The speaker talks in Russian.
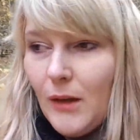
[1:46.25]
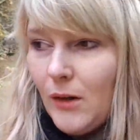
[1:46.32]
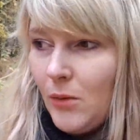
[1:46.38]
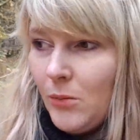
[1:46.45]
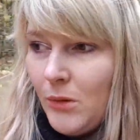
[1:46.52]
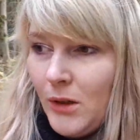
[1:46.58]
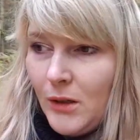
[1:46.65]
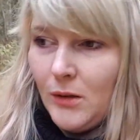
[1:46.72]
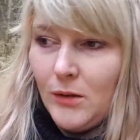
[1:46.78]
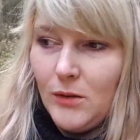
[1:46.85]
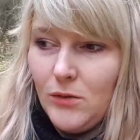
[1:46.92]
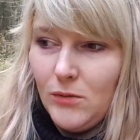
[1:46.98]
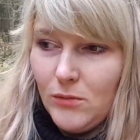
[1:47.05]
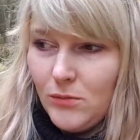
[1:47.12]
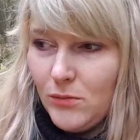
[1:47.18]
У меня
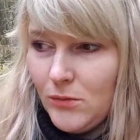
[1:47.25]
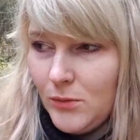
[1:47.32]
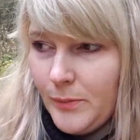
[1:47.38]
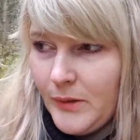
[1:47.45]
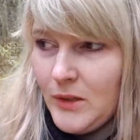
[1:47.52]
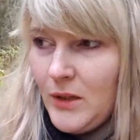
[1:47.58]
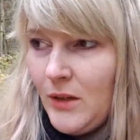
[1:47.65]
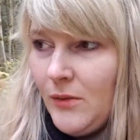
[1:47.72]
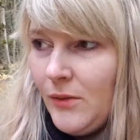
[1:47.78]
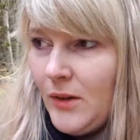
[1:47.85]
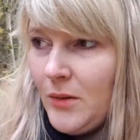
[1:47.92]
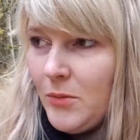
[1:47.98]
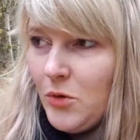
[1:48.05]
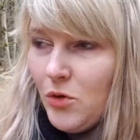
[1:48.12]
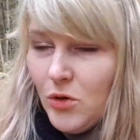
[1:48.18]
в последнее
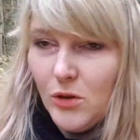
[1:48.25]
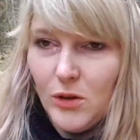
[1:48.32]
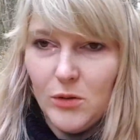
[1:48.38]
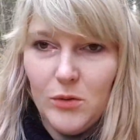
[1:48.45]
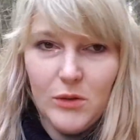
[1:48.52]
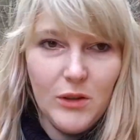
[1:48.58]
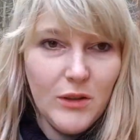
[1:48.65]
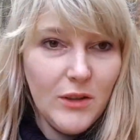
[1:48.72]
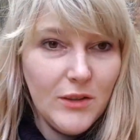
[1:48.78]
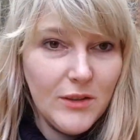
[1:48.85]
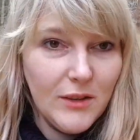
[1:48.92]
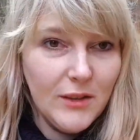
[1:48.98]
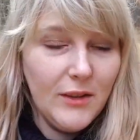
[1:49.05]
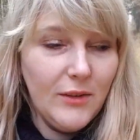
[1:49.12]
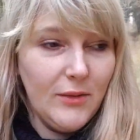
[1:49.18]
время что-то какое-то
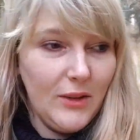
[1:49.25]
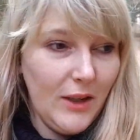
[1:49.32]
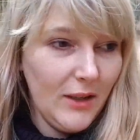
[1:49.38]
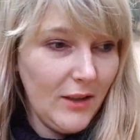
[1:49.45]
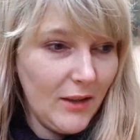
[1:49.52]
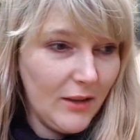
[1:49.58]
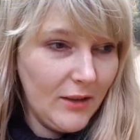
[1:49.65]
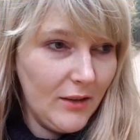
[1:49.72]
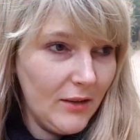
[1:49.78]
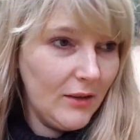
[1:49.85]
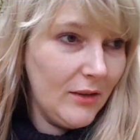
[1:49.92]
низкое давление.